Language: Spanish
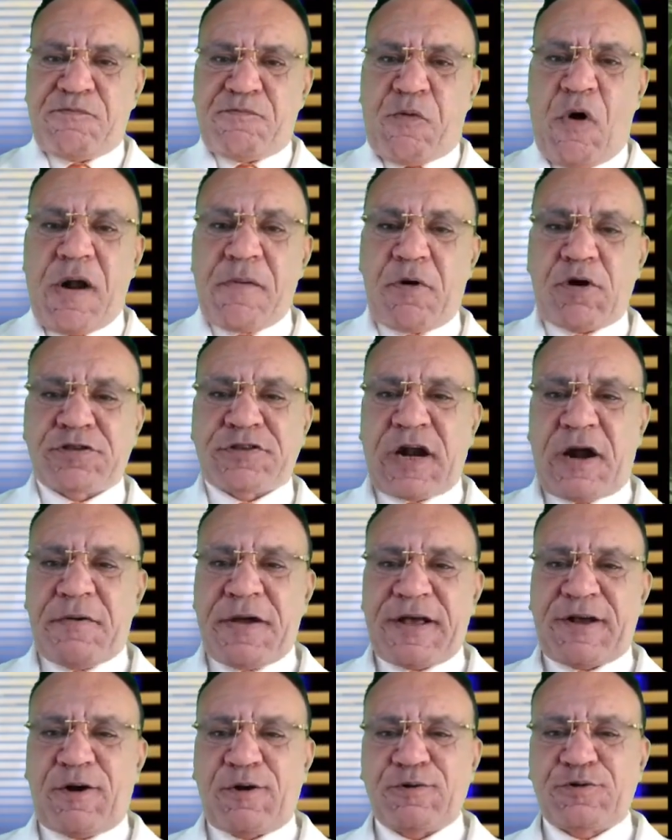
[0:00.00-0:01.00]
Vuelvo otra
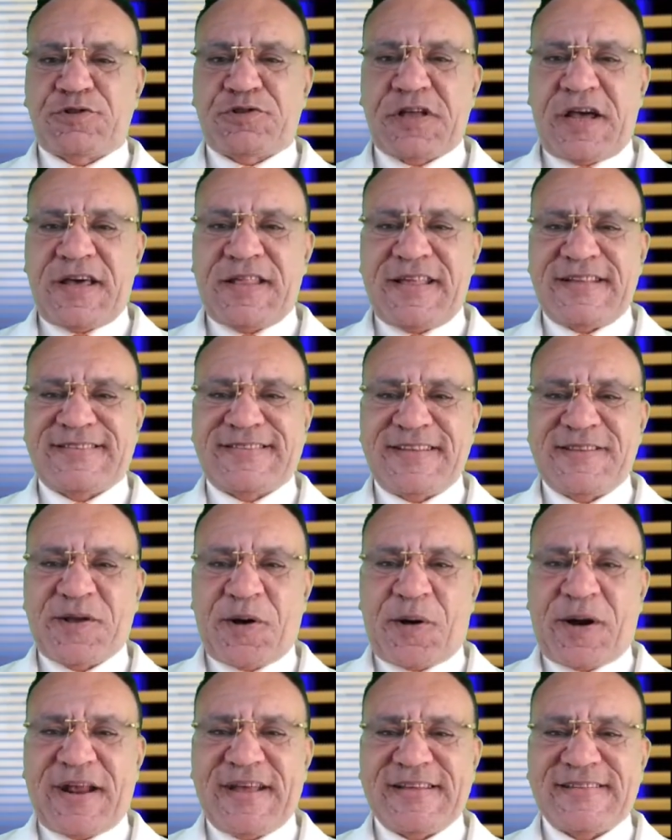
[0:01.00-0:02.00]
vez con ustedes,
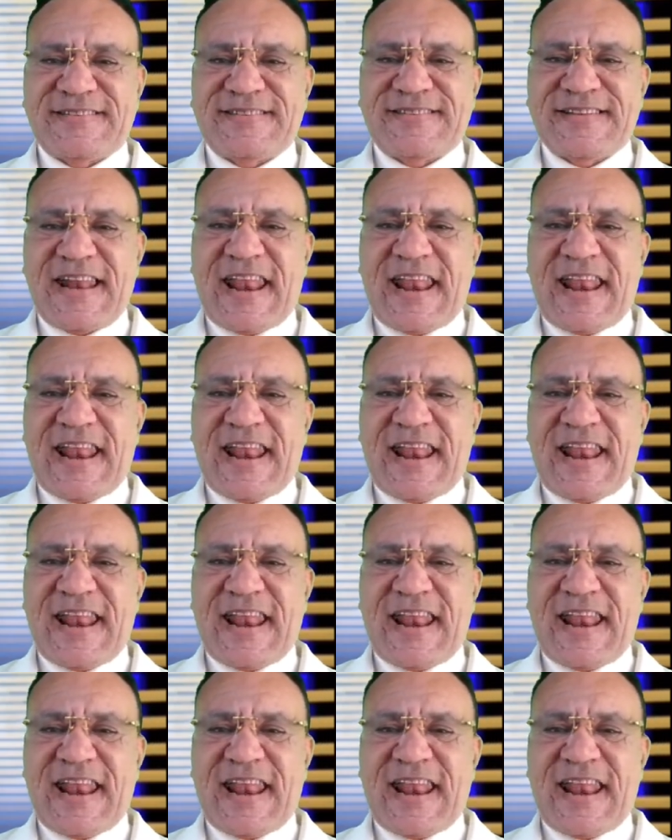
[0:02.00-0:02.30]
señores.